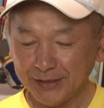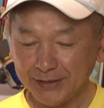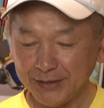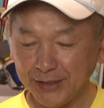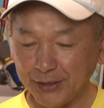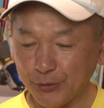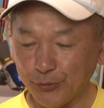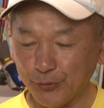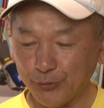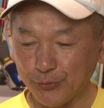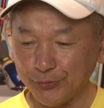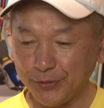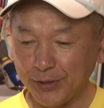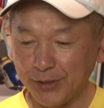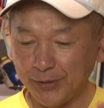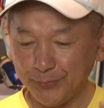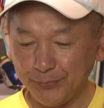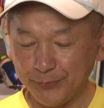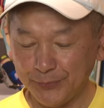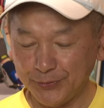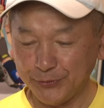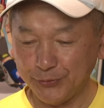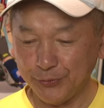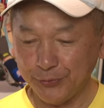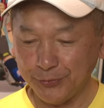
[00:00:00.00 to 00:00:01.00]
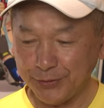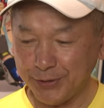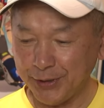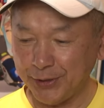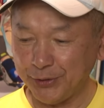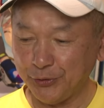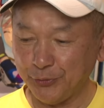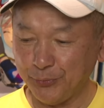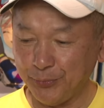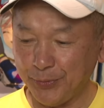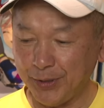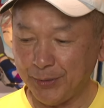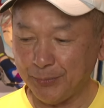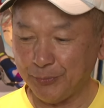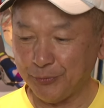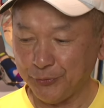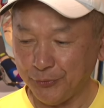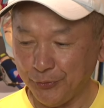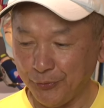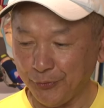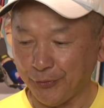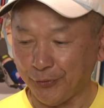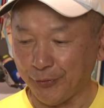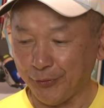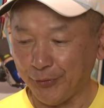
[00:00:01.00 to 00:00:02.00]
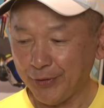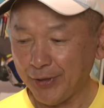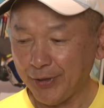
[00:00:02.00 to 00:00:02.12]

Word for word: でここで乗船の名簿と、